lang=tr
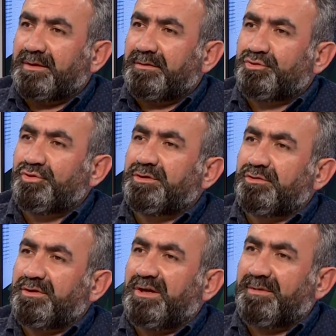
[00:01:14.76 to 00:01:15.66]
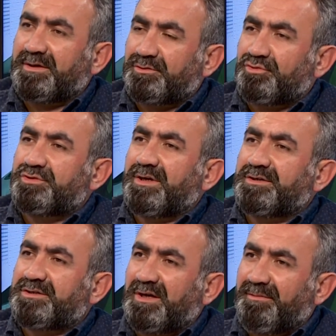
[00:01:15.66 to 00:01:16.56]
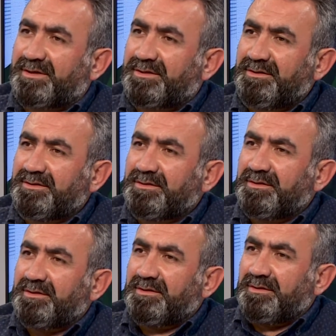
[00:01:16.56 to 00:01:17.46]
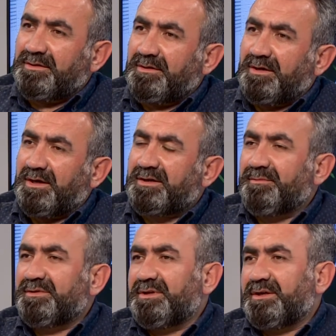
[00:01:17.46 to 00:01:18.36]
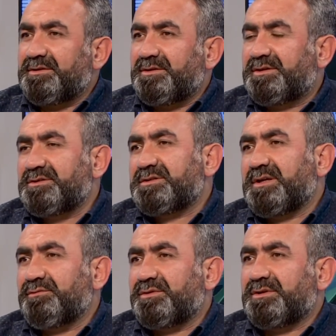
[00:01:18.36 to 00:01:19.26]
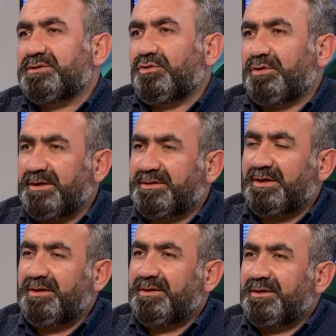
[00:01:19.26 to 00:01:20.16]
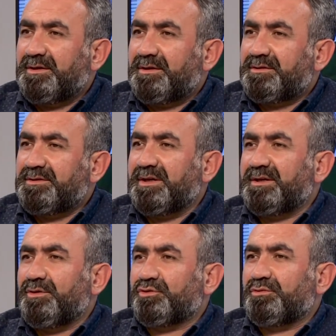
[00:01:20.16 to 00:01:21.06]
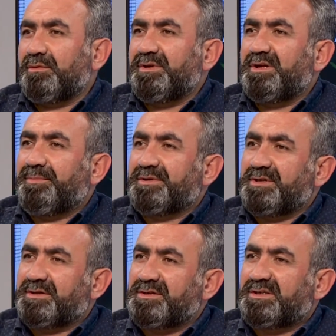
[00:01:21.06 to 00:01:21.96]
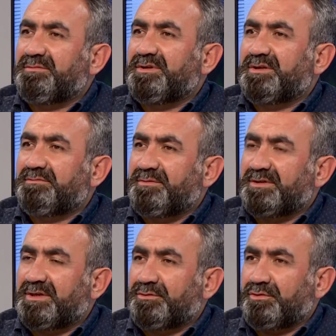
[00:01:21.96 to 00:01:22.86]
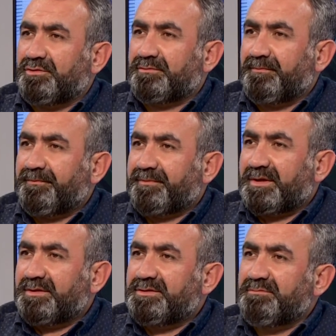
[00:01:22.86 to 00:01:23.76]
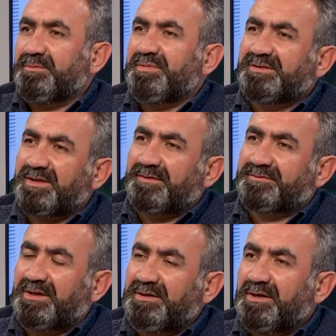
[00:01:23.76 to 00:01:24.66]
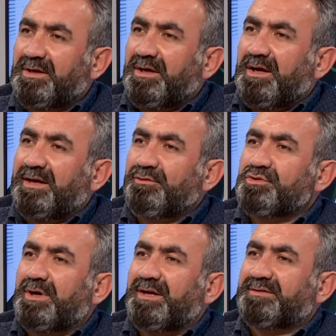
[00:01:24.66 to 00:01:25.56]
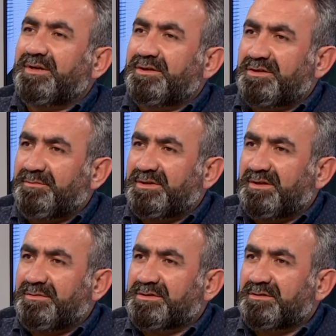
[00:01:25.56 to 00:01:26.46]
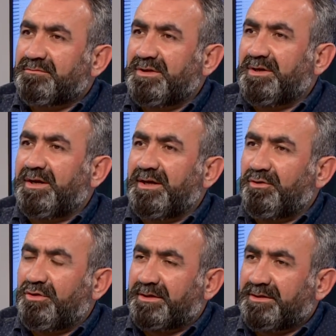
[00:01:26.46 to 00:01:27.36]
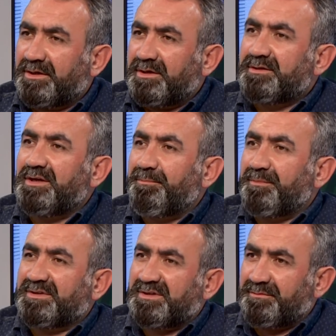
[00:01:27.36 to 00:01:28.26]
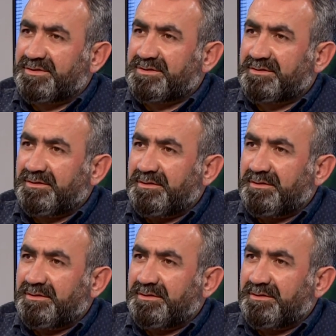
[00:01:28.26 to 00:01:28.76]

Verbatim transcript: Şu ironiye bakın, şu çelişkiye bakın. Akabinden ikinci sevindirici olay da yerli otomobil yapacağız 2021'de diyor. Şimdi bir taraftan henüz hayata geçirmediğimiz bir hayal olan yapmadığımız